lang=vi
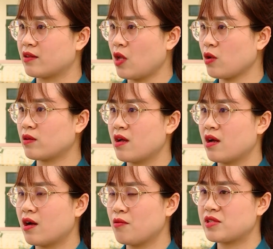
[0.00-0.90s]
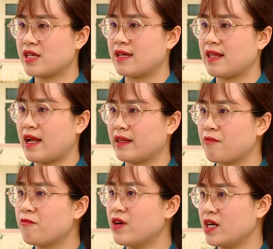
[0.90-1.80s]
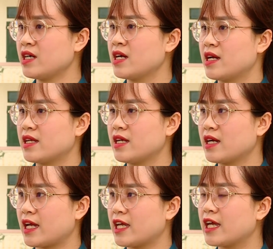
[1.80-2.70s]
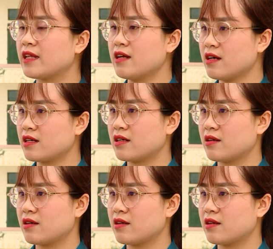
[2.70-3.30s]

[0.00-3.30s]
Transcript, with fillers: tốt, không chỉ là nắm vững những cái kiến thức